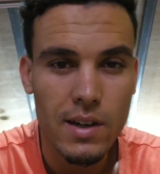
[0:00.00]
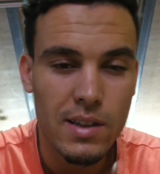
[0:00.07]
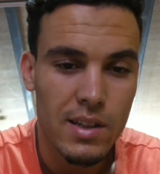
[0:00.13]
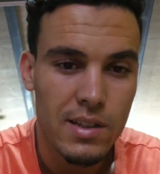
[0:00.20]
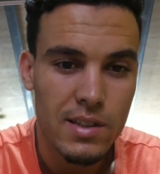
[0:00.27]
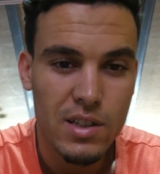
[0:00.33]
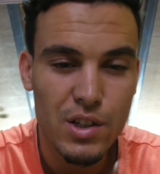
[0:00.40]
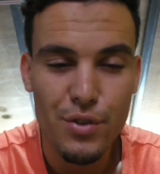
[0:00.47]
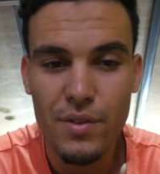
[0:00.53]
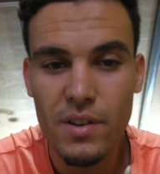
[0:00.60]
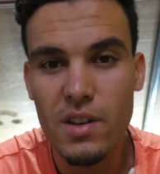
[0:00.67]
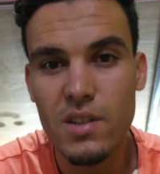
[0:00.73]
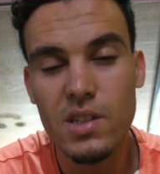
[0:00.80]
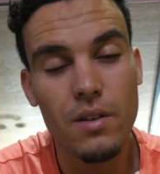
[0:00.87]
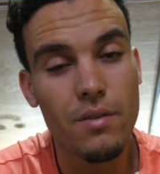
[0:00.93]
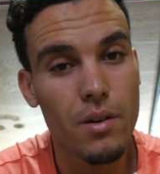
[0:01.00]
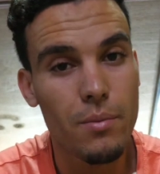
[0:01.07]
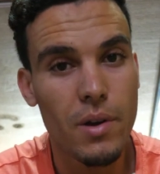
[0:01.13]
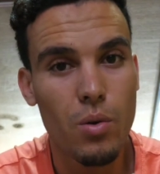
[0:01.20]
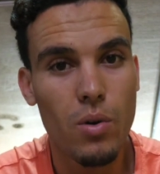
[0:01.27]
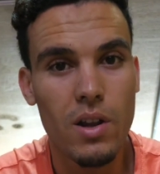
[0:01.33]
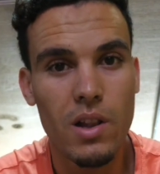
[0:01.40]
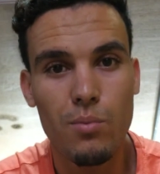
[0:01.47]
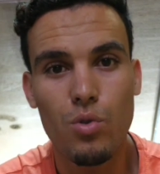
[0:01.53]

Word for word: غادي تكفيني نسافر بها واحد